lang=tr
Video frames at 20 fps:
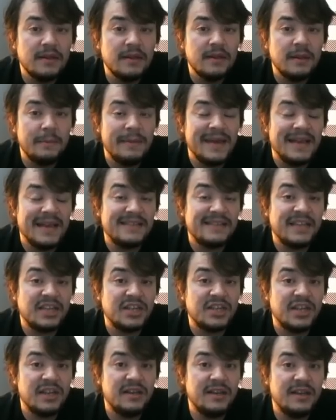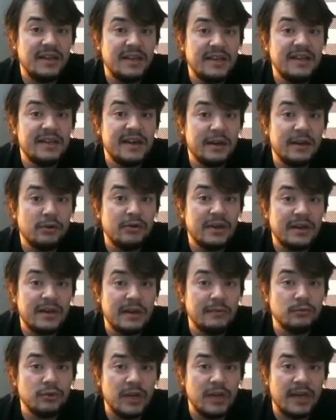beyaz taşlarla Hikaru
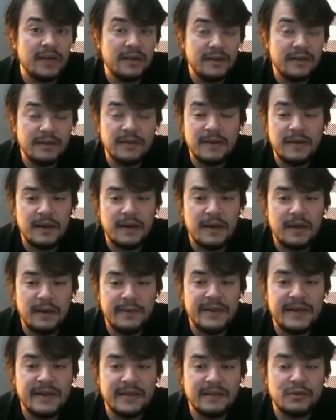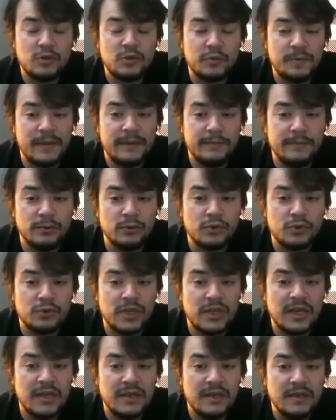Nakamura, Amerikalı süper büyük
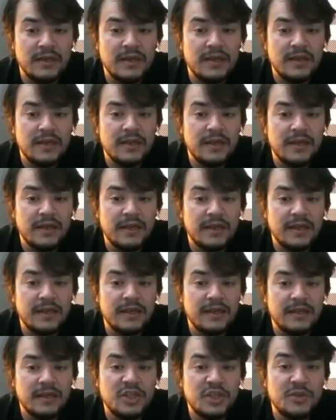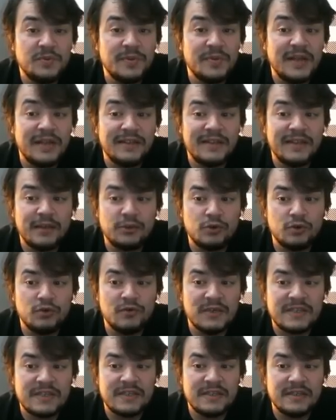usta, e, Gibraltar
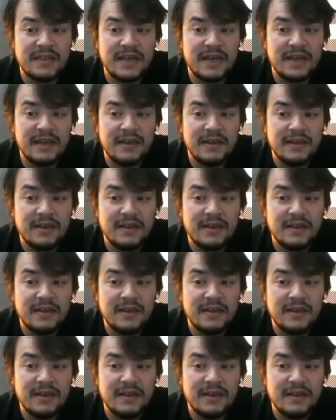turnuvasında